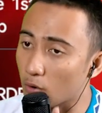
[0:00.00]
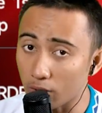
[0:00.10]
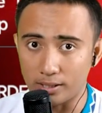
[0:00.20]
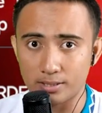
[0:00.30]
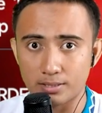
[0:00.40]

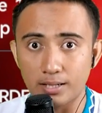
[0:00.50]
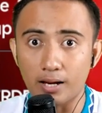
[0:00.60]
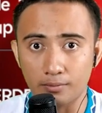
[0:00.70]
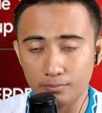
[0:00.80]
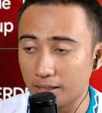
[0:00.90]
kuis
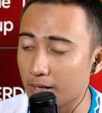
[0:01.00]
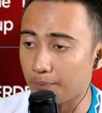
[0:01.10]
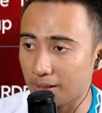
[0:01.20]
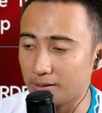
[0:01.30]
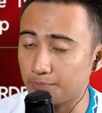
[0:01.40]
dan
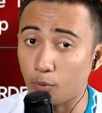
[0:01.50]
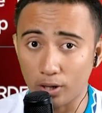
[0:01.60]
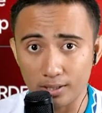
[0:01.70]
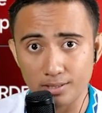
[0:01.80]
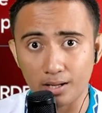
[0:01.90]
mendapat
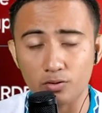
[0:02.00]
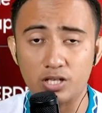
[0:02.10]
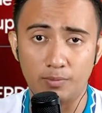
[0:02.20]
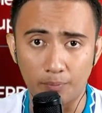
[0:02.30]
poin 150,